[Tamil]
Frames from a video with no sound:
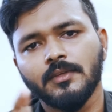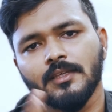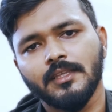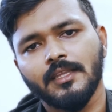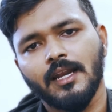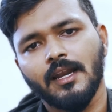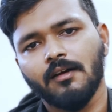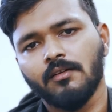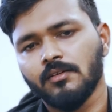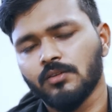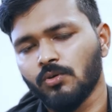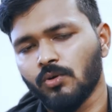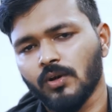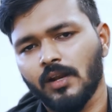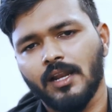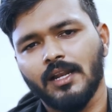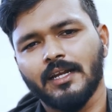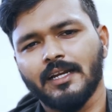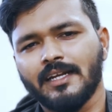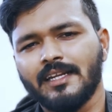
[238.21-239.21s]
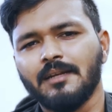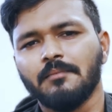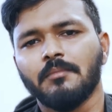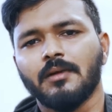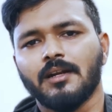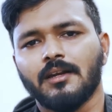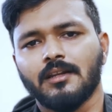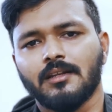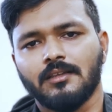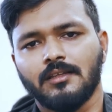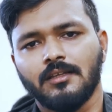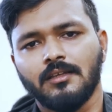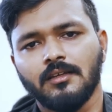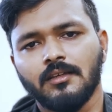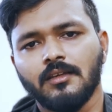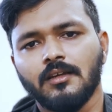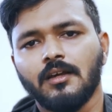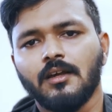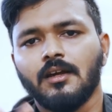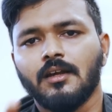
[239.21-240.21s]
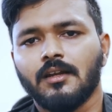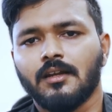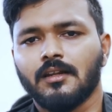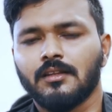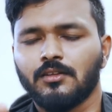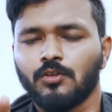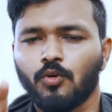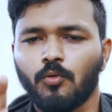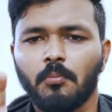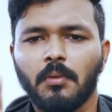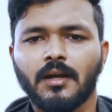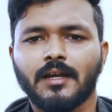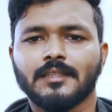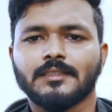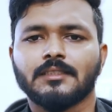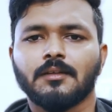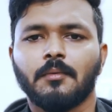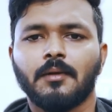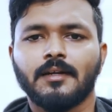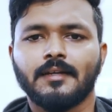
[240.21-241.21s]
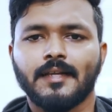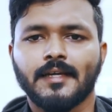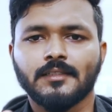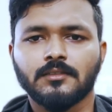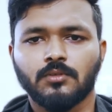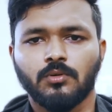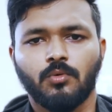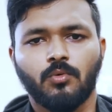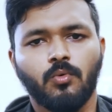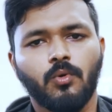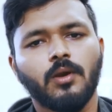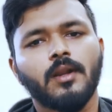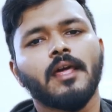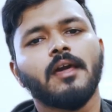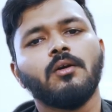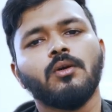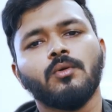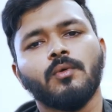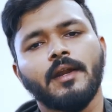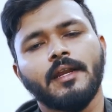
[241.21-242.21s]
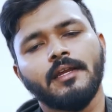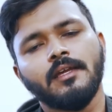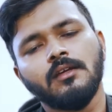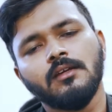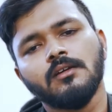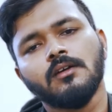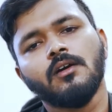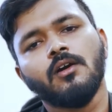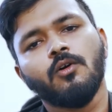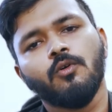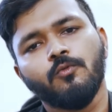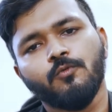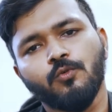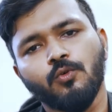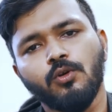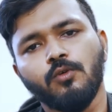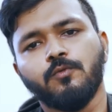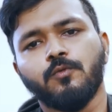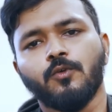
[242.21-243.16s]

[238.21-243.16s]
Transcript: இதெல்லாம் வந்து உங்களால் க்ளீன் பண்ணுறதுன்றது ரொம்ப கஷ்டமான டாஸ்க் ஒரே ஒரு வழி ஃபுல்